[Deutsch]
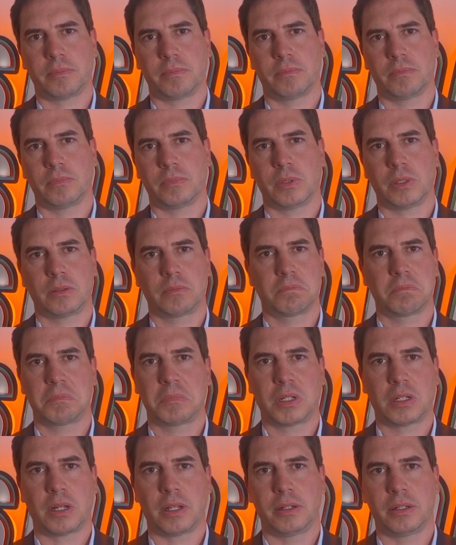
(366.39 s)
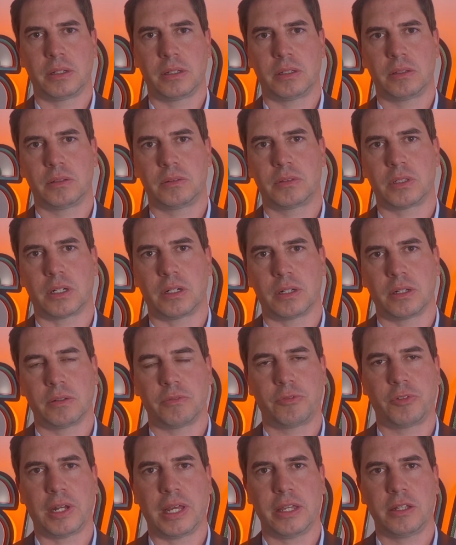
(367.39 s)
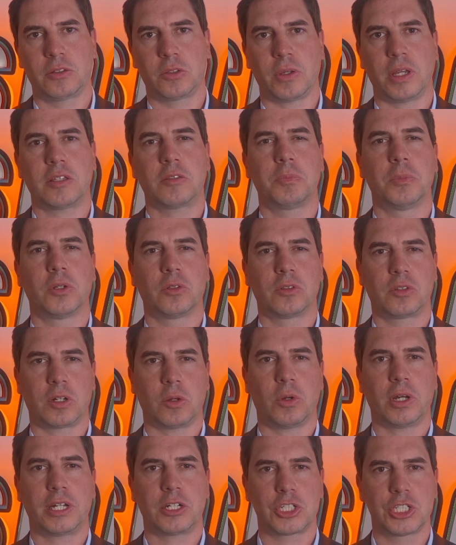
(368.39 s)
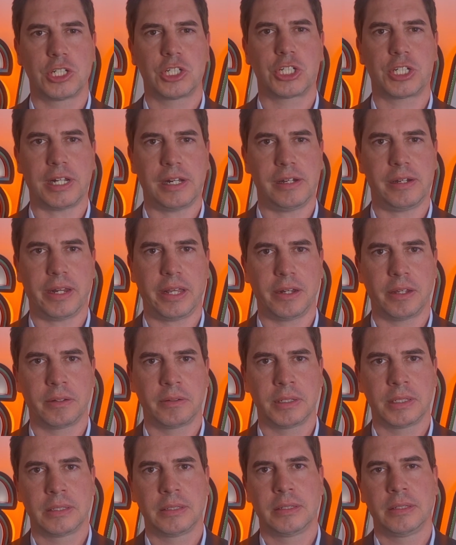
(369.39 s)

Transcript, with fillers: Ähm, ich kann äh, da vielleicht zuerst mal unsere Orderschnittstellen nennen.